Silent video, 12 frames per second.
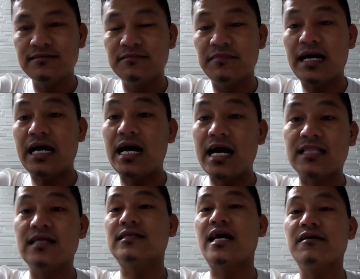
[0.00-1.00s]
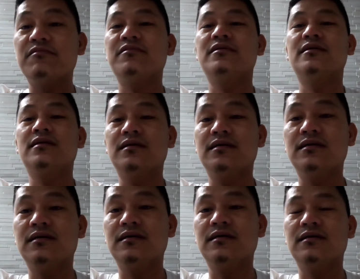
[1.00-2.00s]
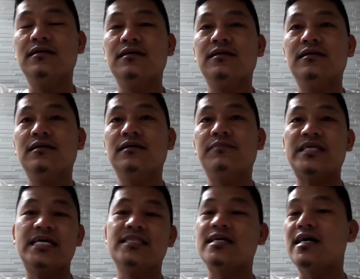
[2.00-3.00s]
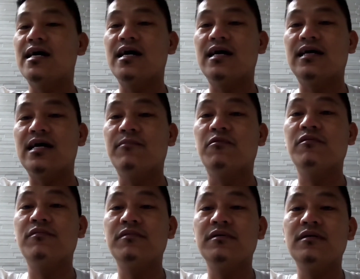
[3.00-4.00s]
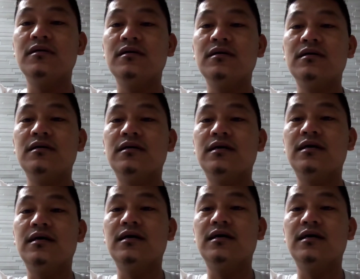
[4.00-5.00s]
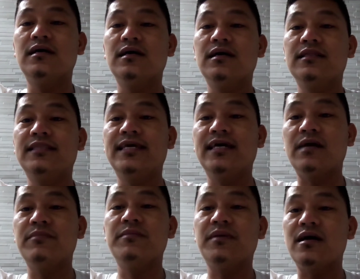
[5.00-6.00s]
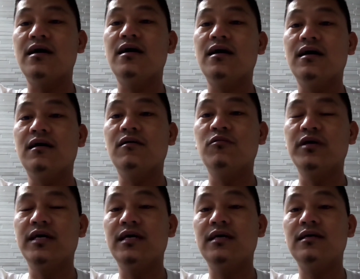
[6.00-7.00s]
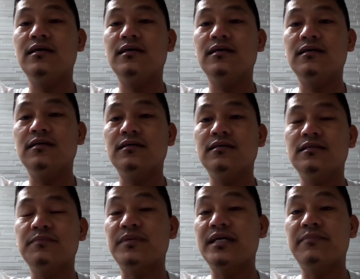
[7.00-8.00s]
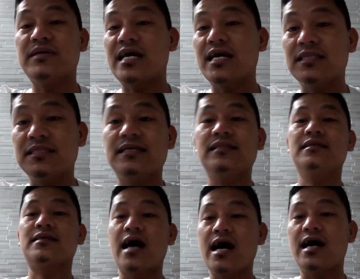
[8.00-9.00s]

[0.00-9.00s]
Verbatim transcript: nakakalakas lang tayo uh, pasensya anak mo uh, hindi kami makauli siyempre masakit din sa